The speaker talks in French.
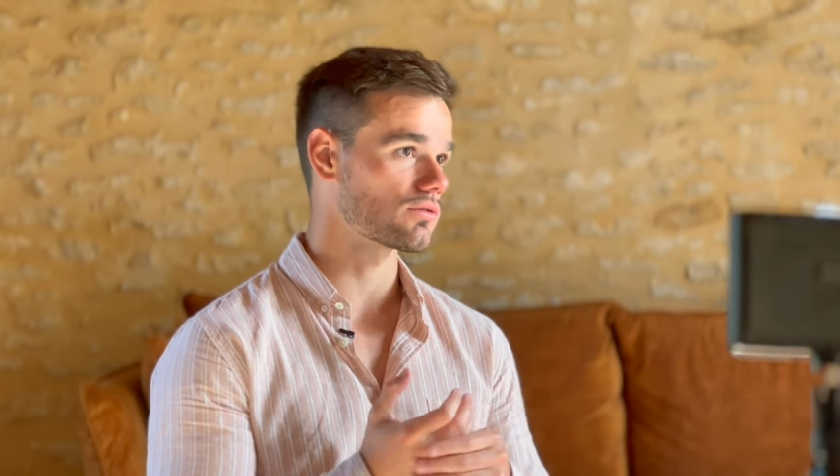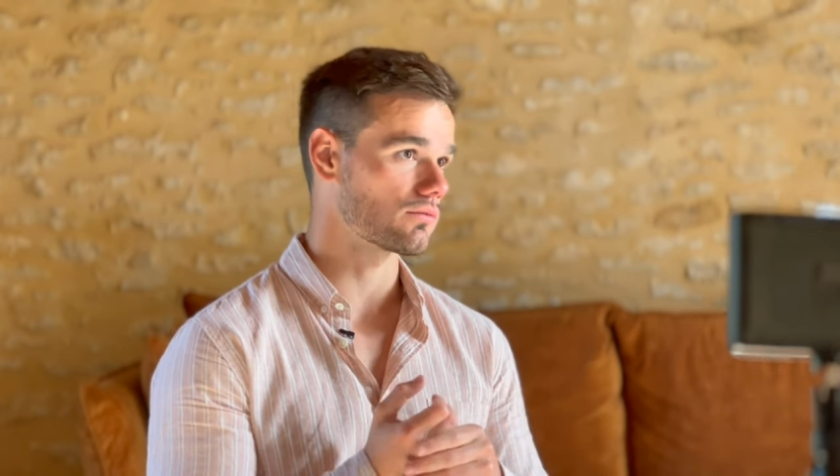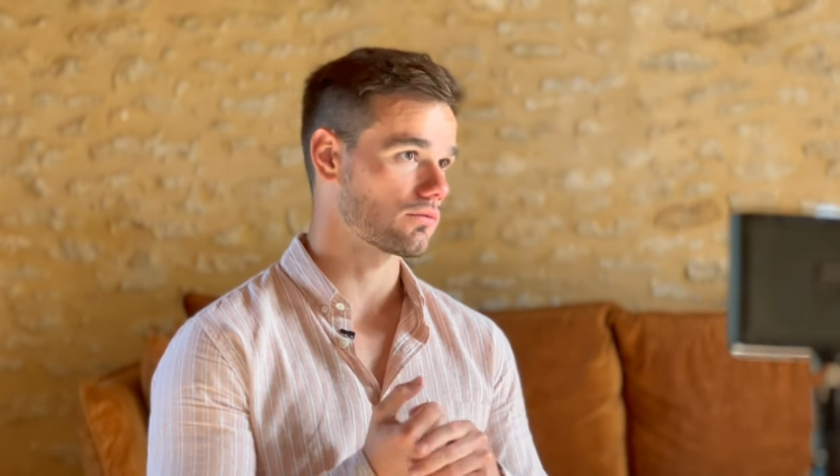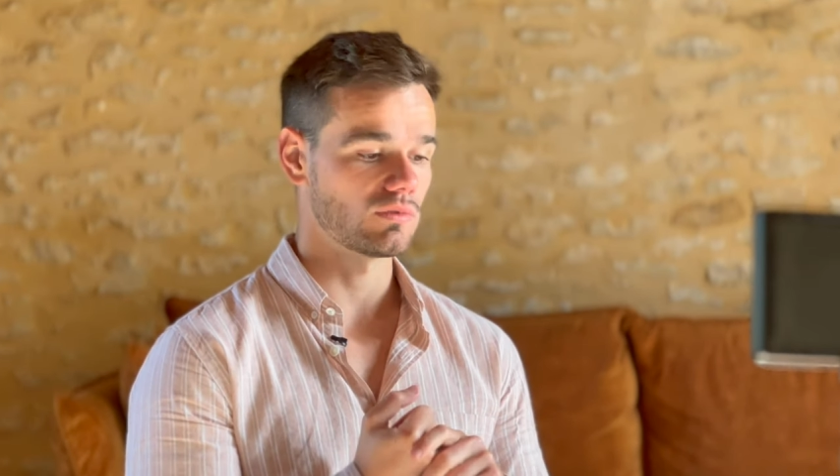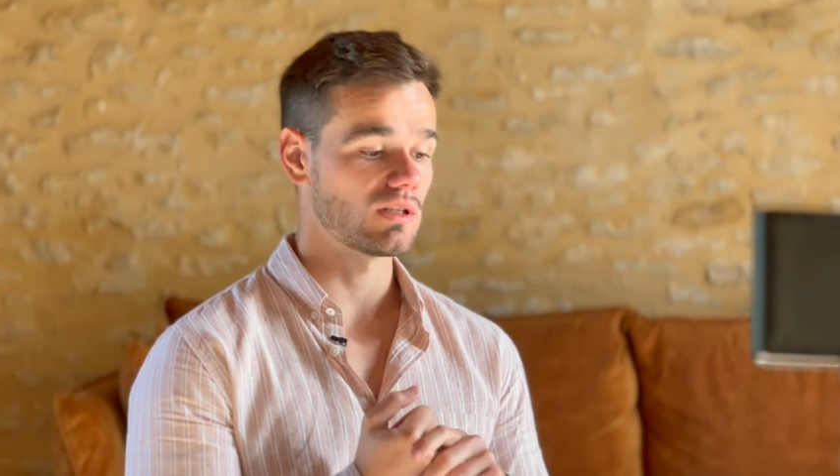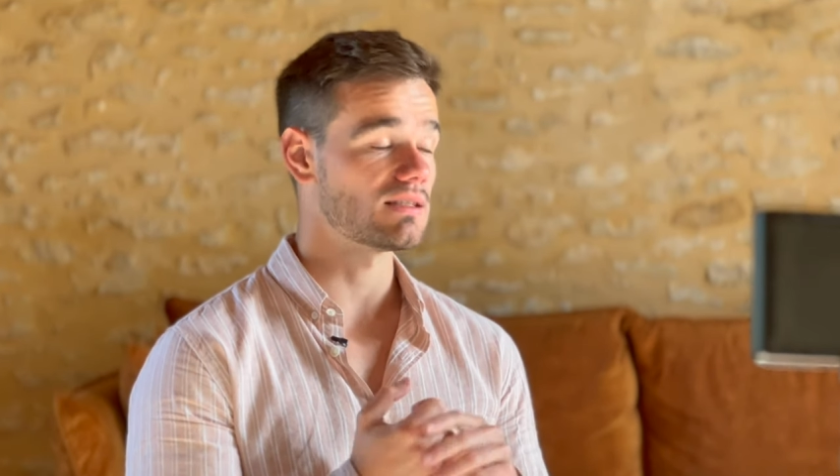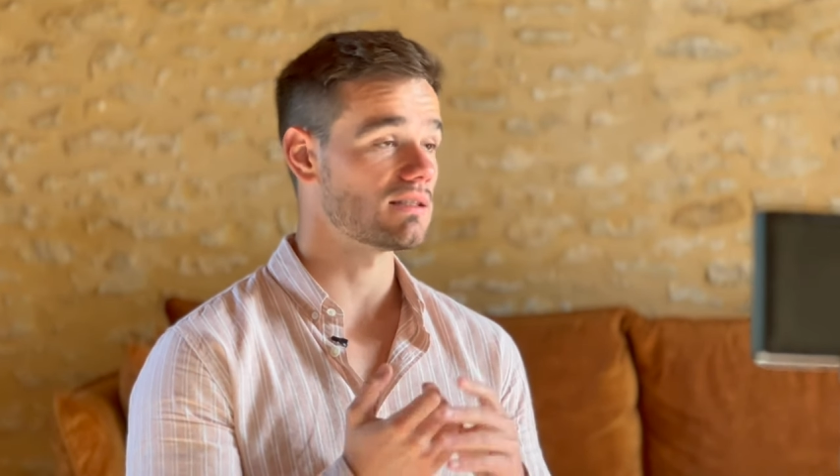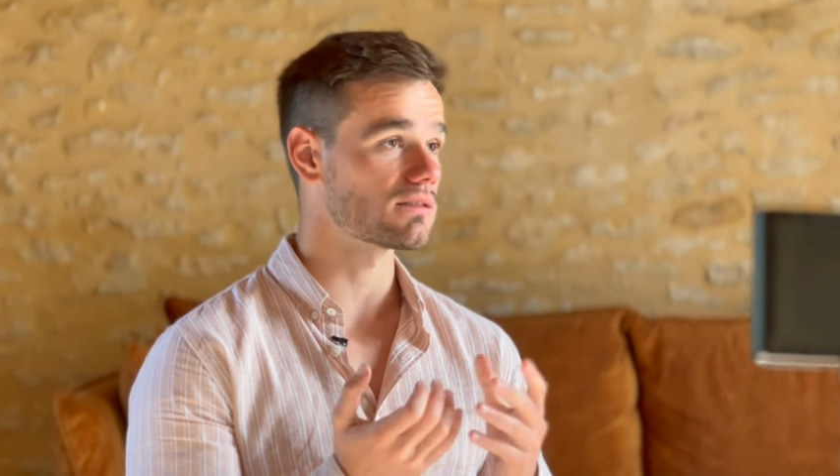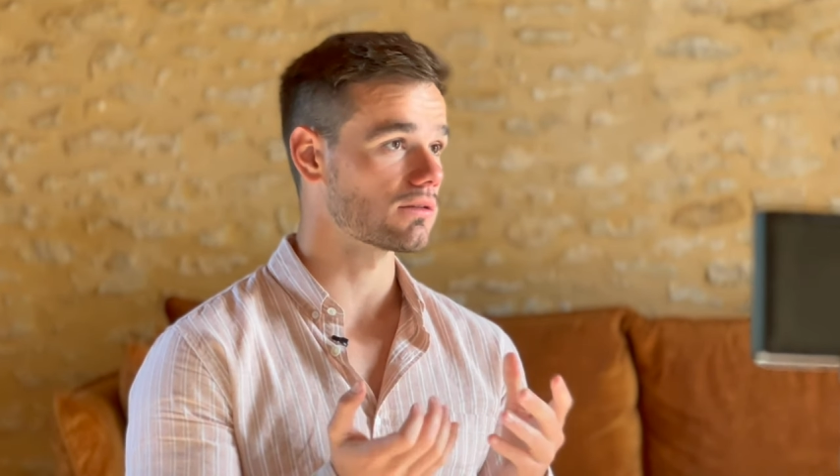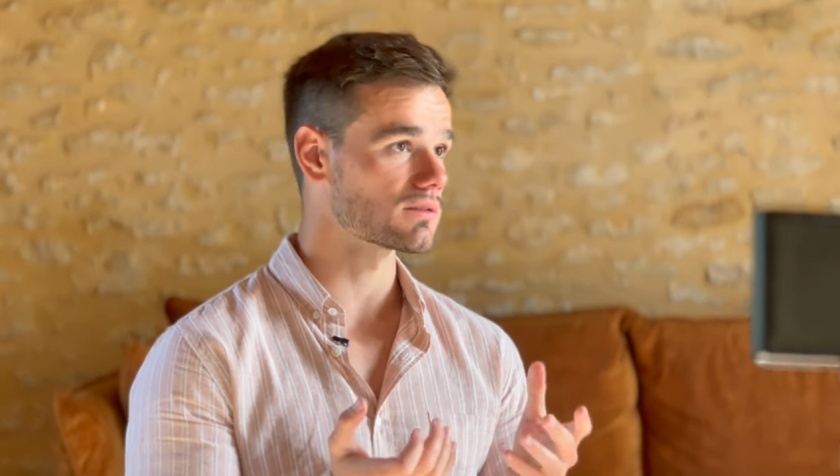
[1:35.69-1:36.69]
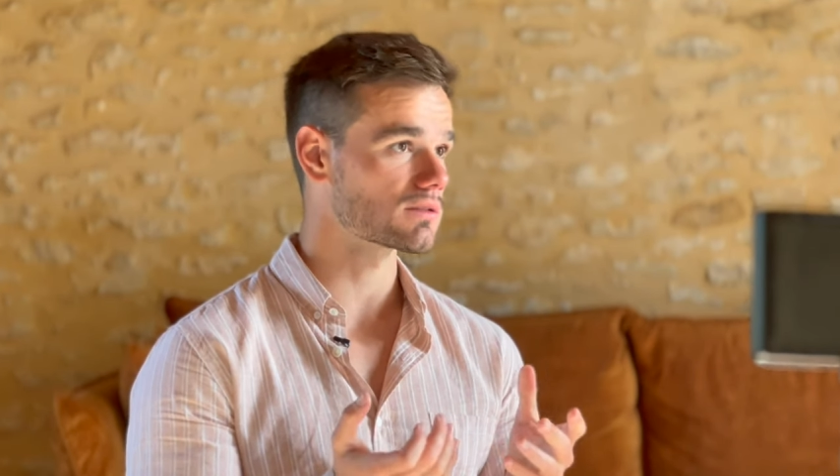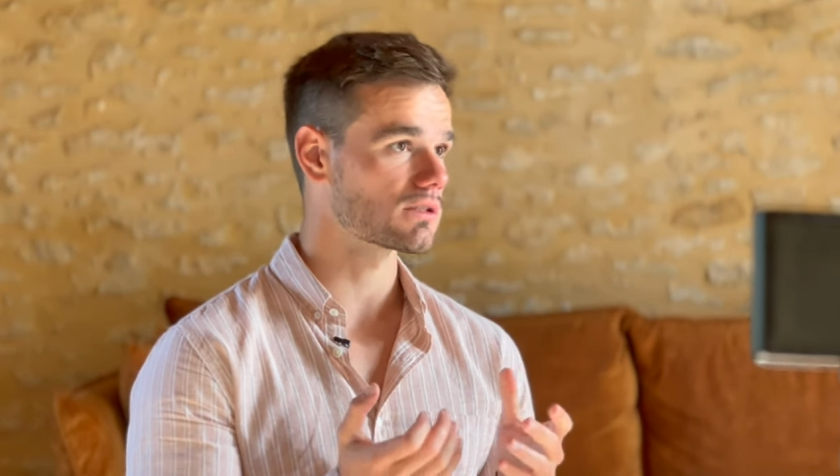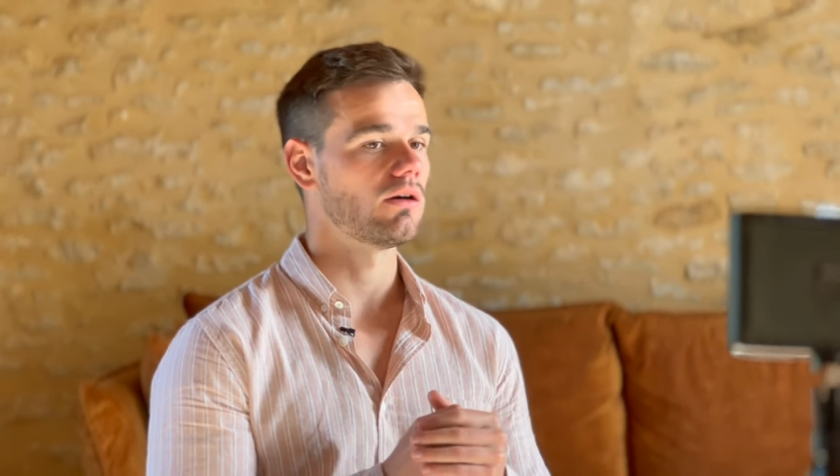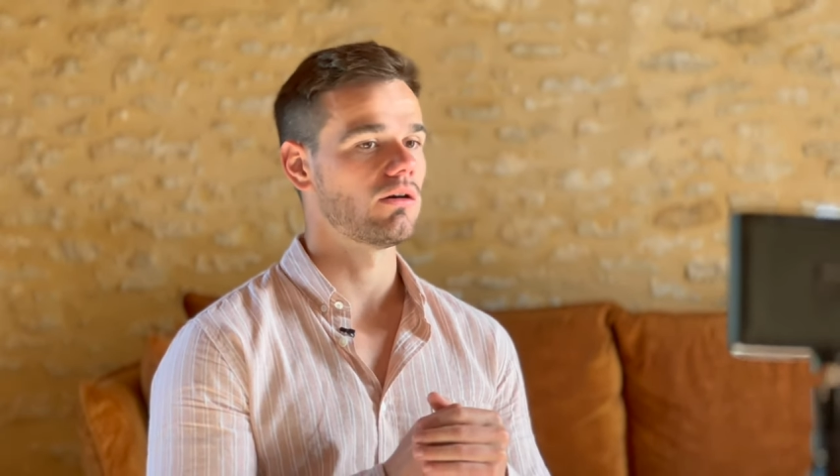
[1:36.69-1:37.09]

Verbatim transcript: son existence.